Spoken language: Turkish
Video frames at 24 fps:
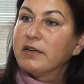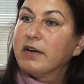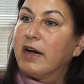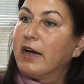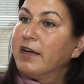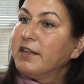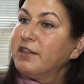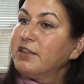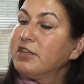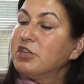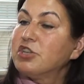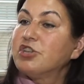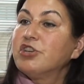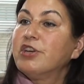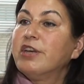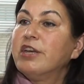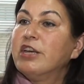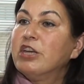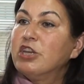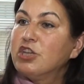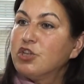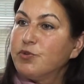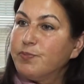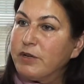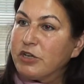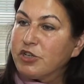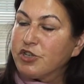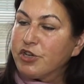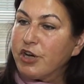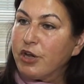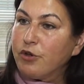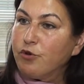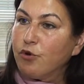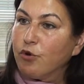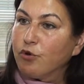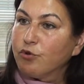Kayıt dışı hiçbir
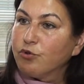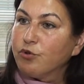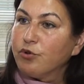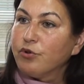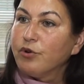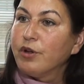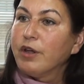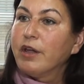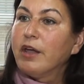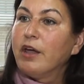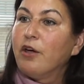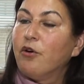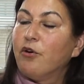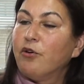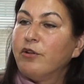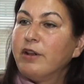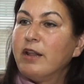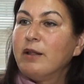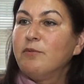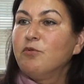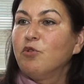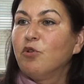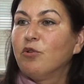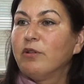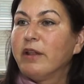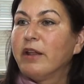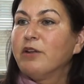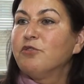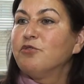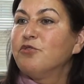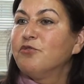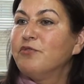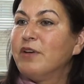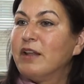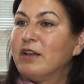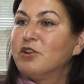şey yoktur. Evet. Önemli
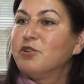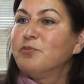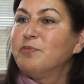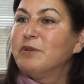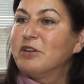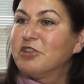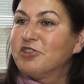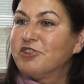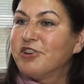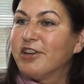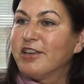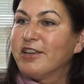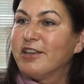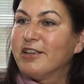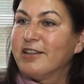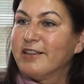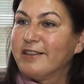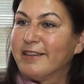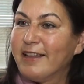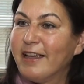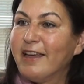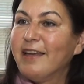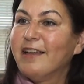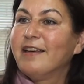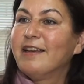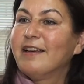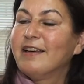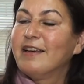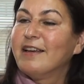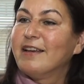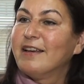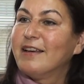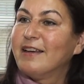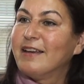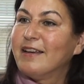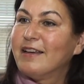olan güvenilir bir şekilde
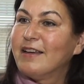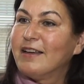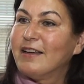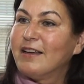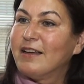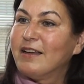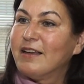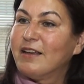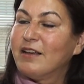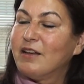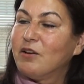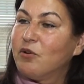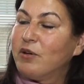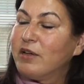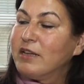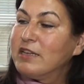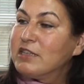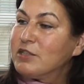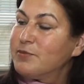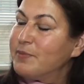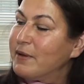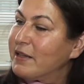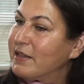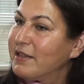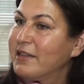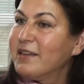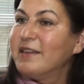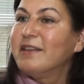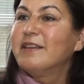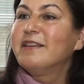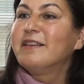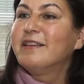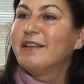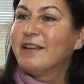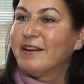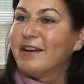e, hizmeti
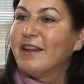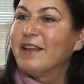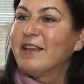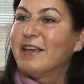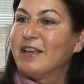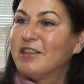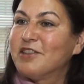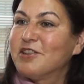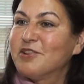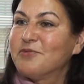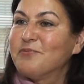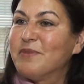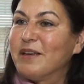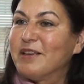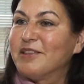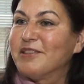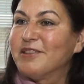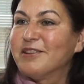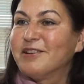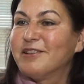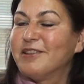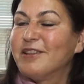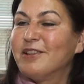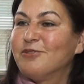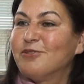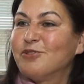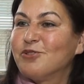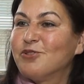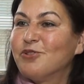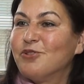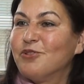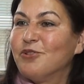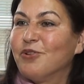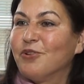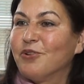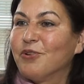yerine getirmektir evet. diye
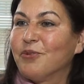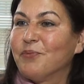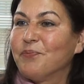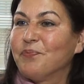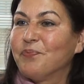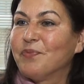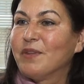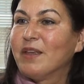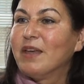düşünüyorum.